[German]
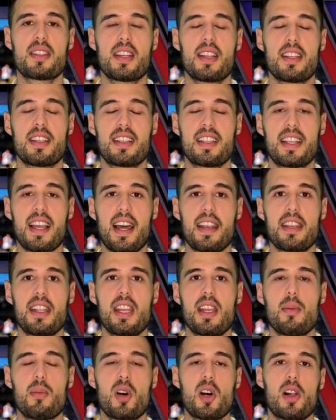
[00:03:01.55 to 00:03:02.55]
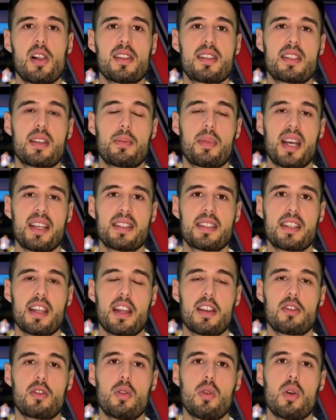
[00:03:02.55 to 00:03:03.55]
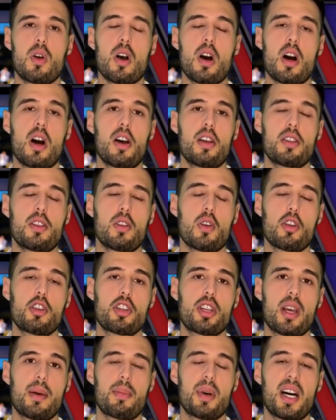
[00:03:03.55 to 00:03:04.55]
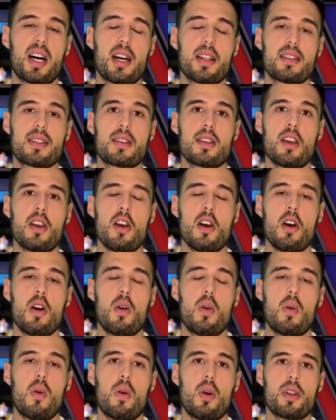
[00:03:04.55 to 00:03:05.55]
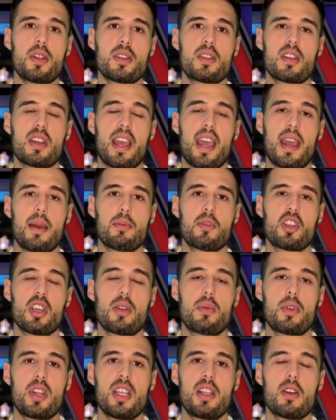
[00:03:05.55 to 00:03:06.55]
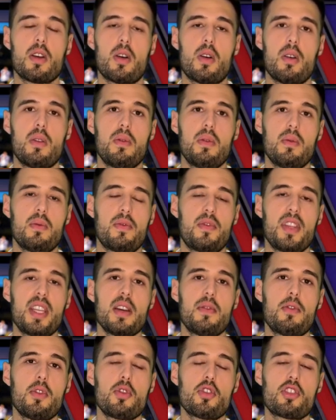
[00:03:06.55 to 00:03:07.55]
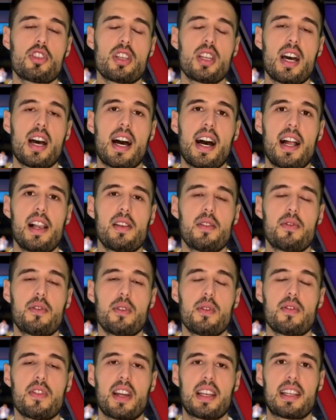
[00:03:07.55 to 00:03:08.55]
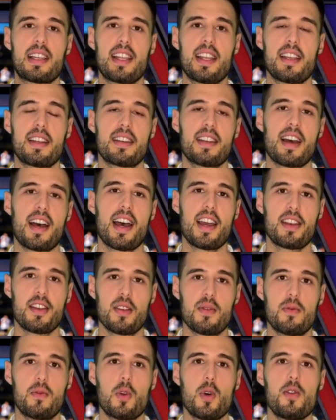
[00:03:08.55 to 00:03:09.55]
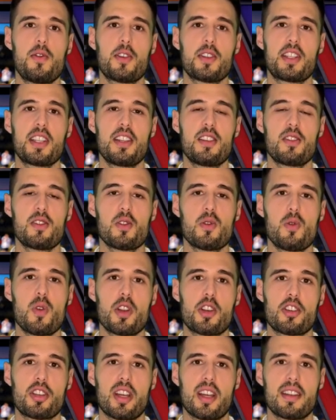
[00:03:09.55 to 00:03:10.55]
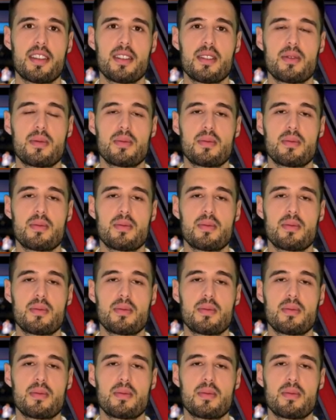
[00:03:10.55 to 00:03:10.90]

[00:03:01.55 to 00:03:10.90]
sind Jan Eber, Sebastian Kurer, Joschka Bartz und MJ Rico. Wir wünschen allen fünf Athleten einen wohlverdienten Ruhestand.